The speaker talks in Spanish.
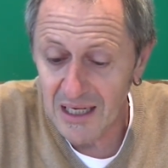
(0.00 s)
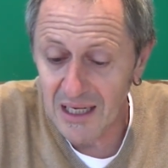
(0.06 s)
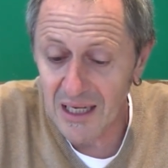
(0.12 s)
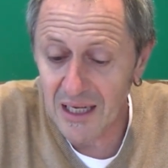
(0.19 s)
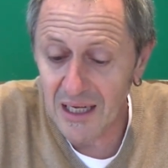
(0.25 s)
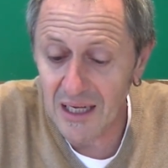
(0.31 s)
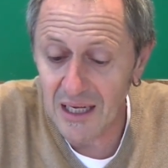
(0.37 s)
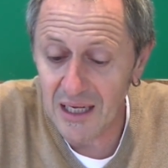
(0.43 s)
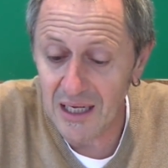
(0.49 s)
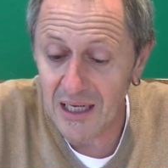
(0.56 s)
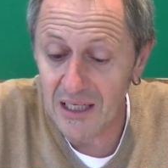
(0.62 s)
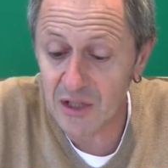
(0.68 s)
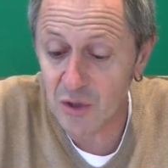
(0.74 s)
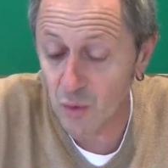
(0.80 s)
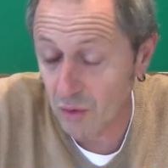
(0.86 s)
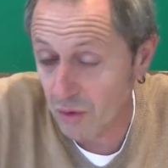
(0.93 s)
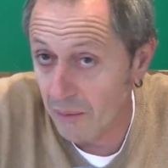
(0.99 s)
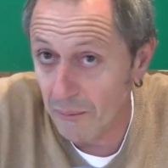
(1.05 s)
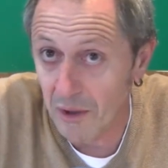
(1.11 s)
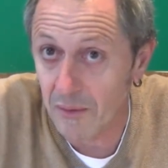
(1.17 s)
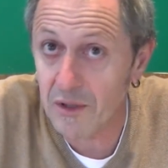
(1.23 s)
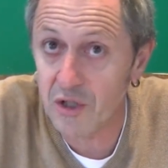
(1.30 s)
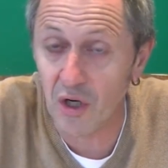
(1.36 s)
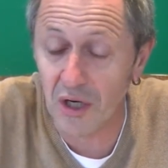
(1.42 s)
Eh, es un
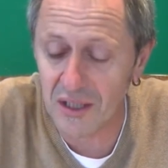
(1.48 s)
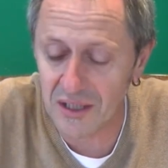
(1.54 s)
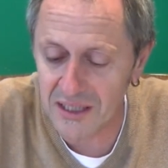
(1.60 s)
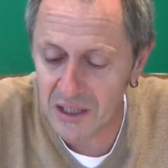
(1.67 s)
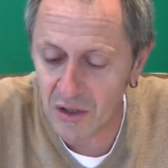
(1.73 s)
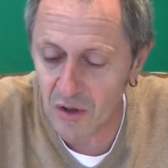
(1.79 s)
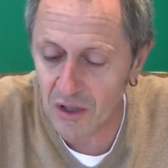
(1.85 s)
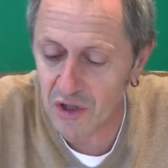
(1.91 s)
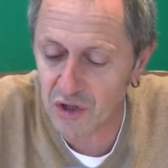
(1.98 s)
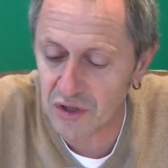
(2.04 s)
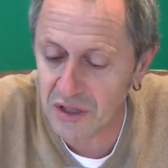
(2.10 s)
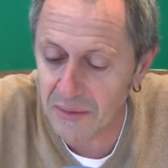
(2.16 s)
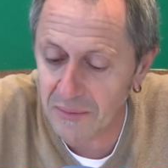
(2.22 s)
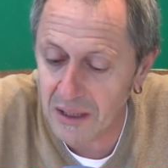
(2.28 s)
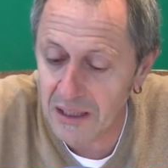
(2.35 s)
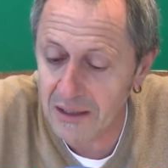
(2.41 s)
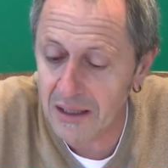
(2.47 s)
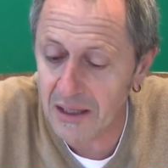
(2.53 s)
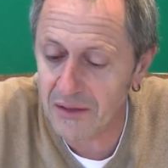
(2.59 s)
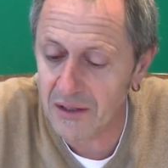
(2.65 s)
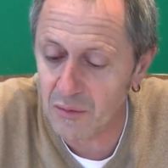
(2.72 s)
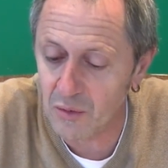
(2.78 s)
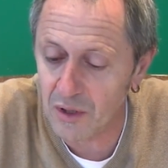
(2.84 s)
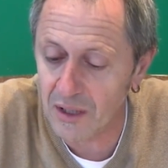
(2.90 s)
compromiso que tiene con la sostenibilidad
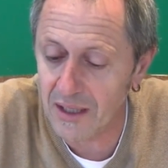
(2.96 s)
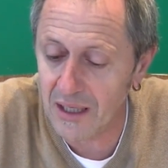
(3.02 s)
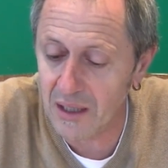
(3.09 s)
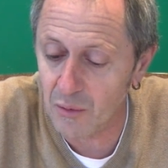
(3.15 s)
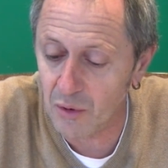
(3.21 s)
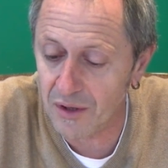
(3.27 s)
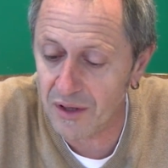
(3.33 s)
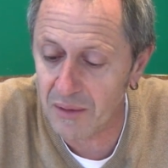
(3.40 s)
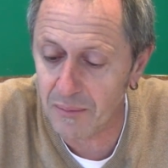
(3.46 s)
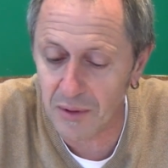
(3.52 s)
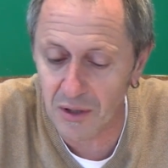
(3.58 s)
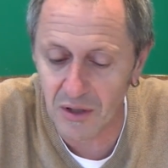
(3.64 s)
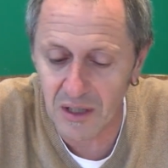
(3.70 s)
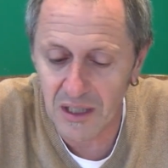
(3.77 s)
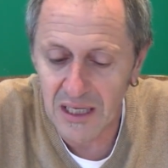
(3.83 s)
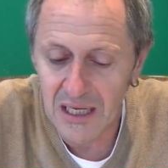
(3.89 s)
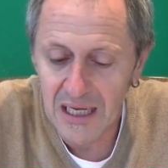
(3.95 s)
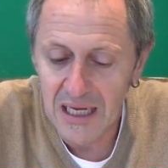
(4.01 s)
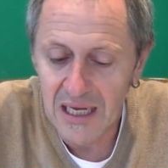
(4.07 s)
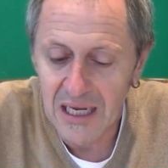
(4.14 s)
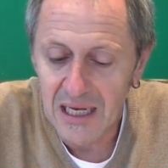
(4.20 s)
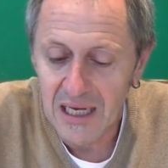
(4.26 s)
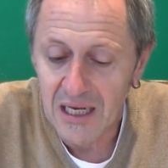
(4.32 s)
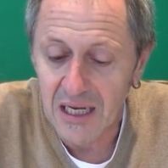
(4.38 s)
del, municipio
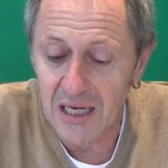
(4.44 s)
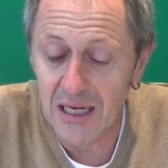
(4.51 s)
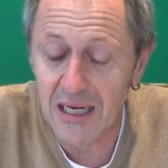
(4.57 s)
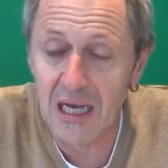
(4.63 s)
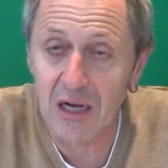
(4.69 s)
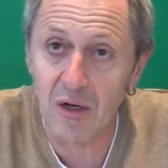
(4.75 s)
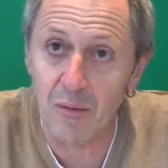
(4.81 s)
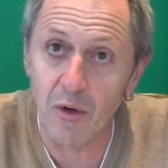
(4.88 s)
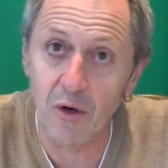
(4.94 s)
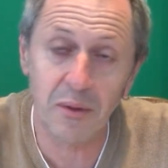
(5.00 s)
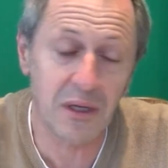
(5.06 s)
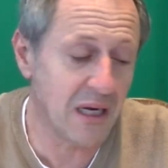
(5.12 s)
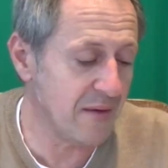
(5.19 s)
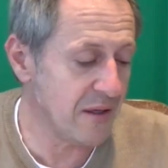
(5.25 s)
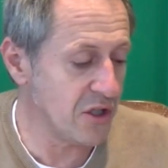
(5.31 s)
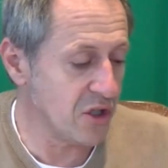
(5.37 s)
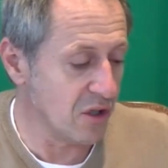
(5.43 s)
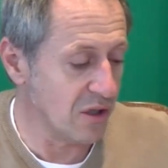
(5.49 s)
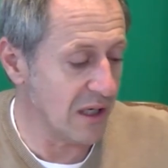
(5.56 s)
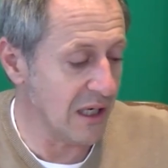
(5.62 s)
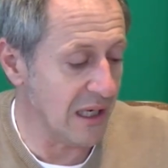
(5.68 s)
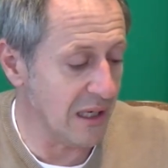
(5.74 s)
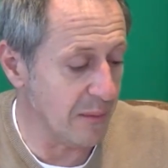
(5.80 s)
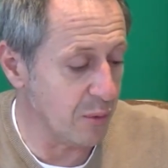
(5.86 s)
y ya, como bien he dicho,
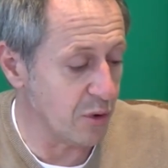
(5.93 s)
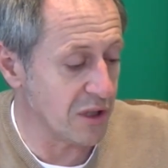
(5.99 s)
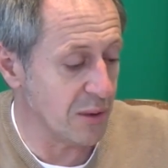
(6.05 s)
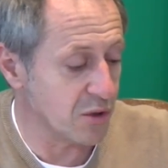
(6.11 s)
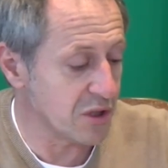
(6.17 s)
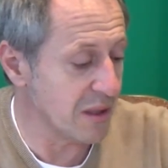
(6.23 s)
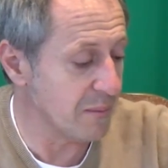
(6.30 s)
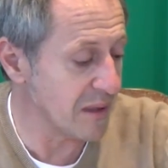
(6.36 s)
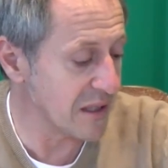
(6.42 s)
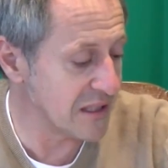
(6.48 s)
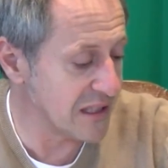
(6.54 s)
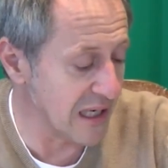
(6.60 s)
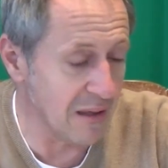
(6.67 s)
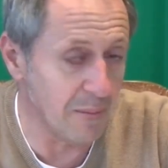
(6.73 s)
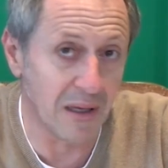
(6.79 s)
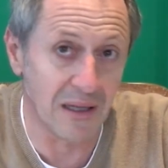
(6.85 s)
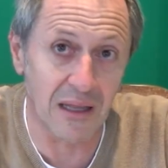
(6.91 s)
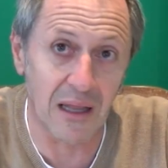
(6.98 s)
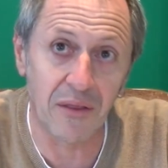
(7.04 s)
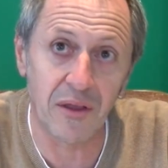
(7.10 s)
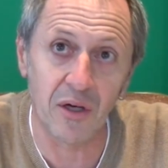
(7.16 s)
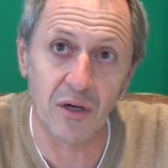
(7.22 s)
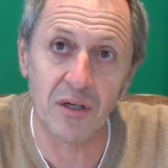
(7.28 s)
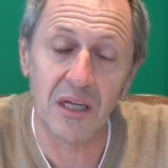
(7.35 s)
eh, pusimos en marcha el plan de
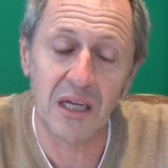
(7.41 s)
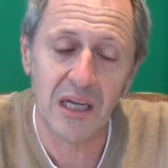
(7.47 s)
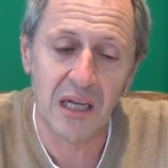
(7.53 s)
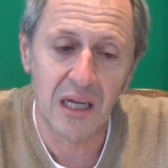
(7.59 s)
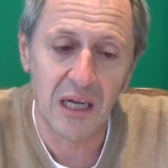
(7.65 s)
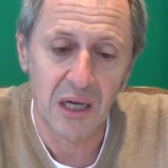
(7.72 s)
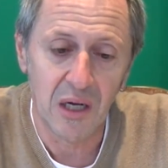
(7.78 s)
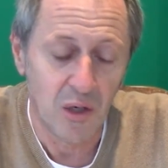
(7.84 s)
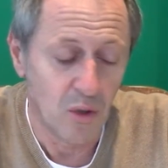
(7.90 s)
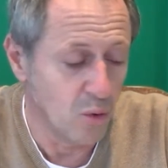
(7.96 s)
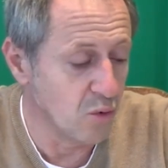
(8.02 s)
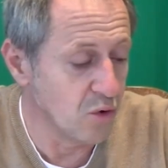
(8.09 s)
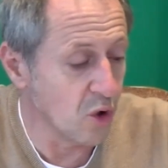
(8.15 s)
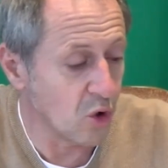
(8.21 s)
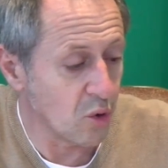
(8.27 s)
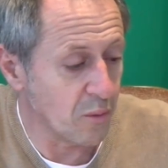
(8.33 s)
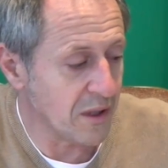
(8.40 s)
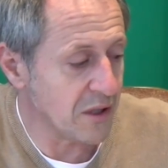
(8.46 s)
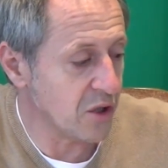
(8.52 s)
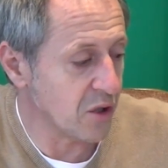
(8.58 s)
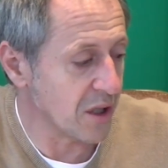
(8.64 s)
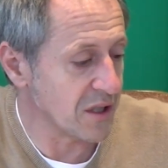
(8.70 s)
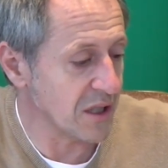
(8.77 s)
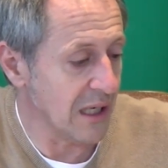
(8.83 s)
acción, un
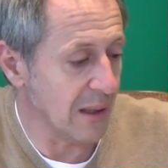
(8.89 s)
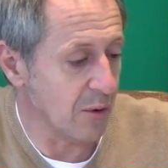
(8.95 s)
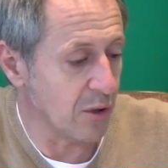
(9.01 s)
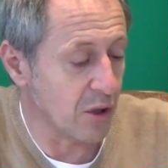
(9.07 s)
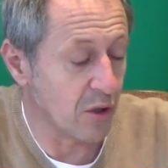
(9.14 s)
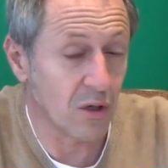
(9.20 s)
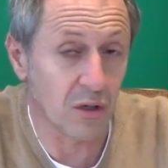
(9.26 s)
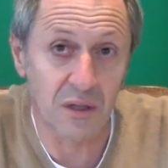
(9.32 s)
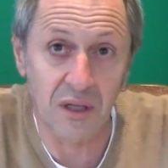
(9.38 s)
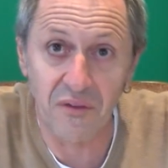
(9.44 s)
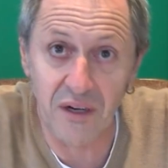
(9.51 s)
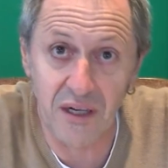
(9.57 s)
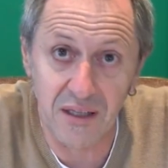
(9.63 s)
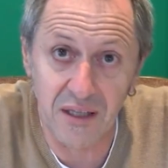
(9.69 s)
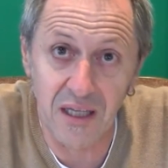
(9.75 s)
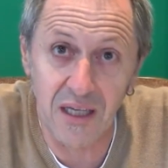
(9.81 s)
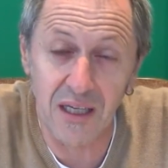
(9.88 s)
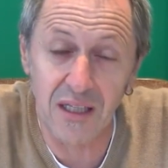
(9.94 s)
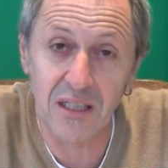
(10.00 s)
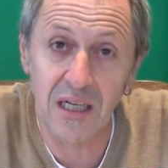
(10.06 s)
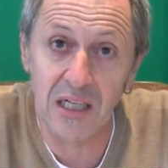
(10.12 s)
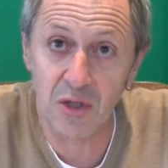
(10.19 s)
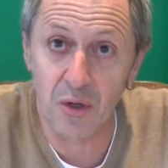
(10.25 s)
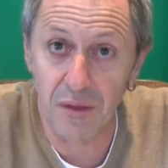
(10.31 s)
documento que se elaboró con
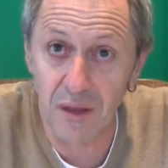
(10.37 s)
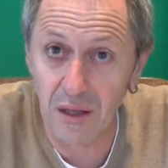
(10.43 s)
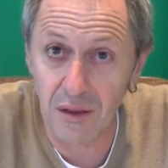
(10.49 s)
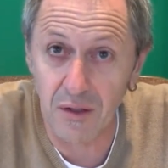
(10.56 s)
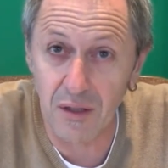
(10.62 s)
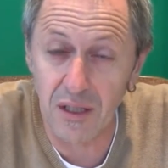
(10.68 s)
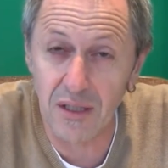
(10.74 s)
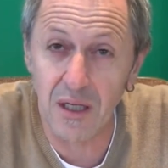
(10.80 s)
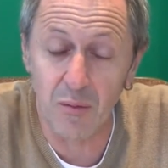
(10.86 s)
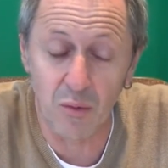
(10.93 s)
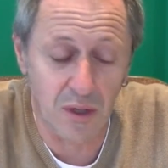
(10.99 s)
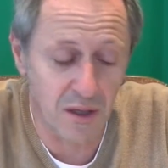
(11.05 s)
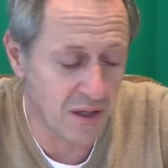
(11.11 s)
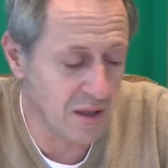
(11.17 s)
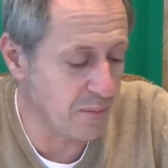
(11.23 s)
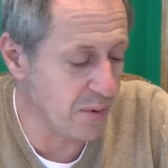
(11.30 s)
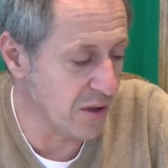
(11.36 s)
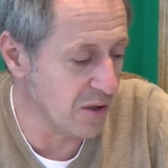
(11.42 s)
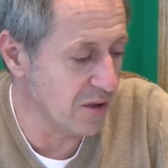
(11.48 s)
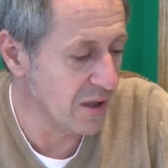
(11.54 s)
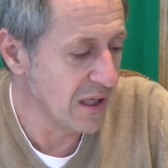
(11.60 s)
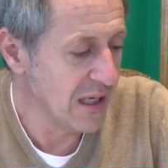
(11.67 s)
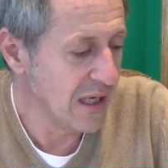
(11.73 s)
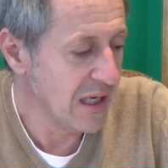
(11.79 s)
diferentes asociaciones del
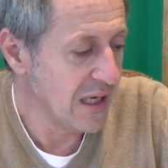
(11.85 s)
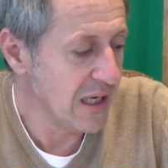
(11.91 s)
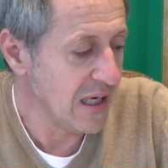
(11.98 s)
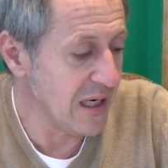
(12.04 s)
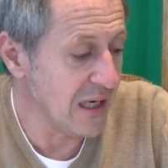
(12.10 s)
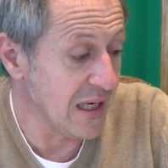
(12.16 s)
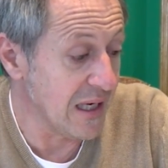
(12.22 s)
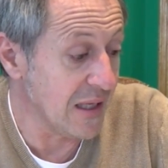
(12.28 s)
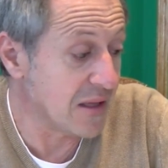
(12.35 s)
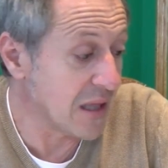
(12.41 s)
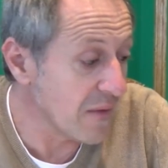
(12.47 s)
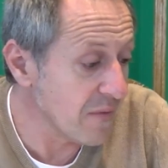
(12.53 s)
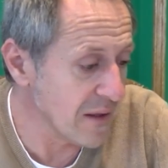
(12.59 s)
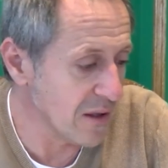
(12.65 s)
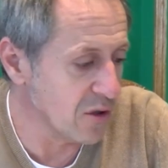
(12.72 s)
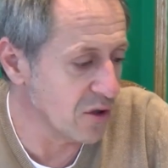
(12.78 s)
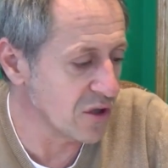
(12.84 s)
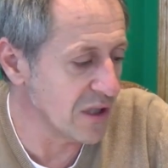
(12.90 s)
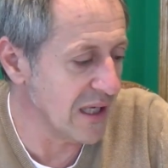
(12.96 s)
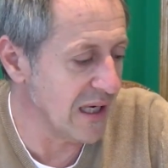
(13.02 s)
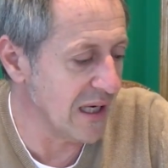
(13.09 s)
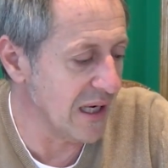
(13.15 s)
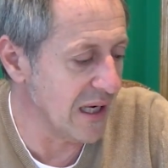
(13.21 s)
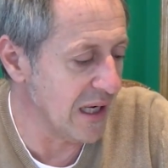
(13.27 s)
municipio y técnicos
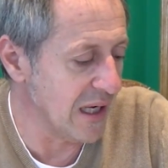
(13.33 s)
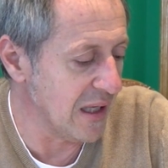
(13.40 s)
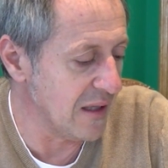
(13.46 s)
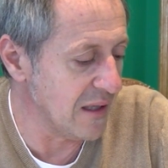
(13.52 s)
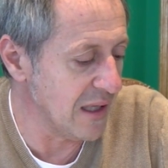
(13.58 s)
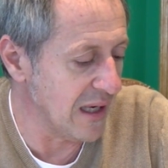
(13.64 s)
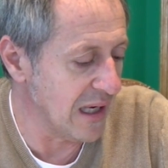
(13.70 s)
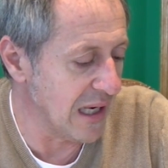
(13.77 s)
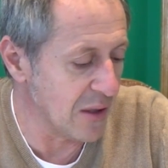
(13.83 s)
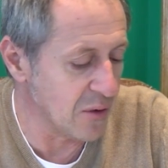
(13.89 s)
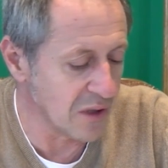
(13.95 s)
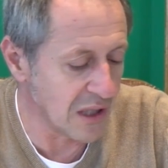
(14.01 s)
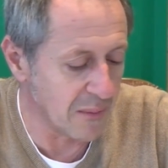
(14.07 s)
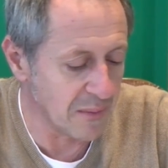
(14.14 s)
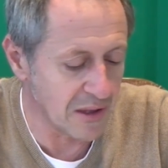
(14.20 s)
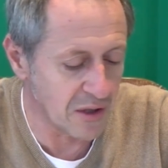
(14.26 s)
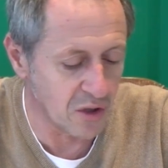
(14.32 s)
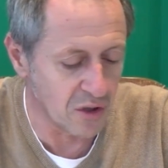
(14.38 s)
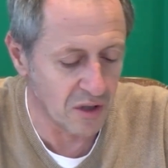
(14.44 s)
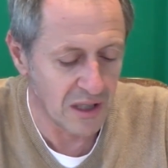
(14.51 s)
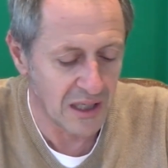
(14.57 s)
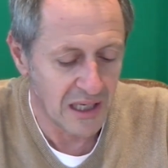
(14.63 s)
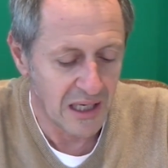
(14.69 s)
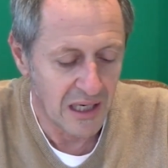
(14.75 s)
del ayuntamiento.